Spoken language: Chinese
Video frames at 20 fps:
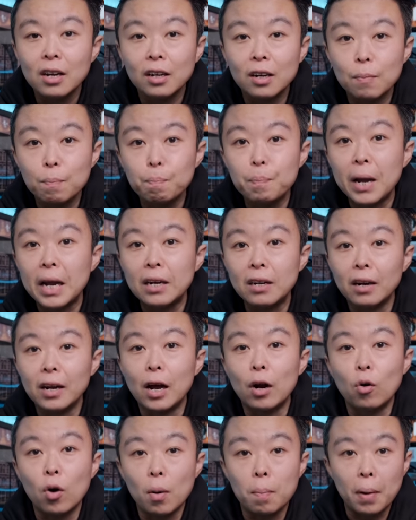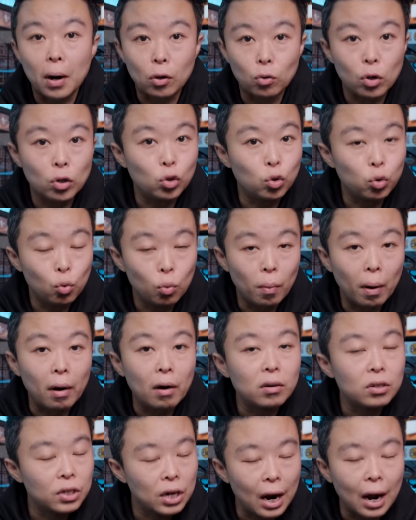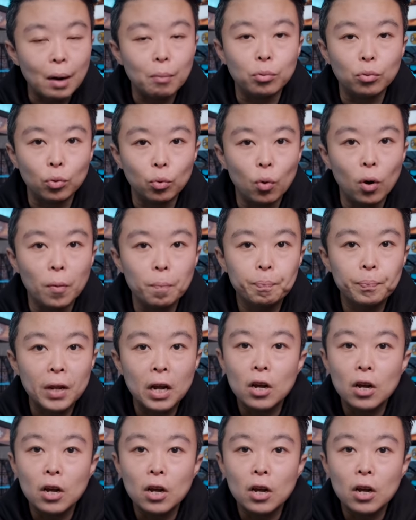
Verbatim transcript: 跟背着2块板砖出门差不多。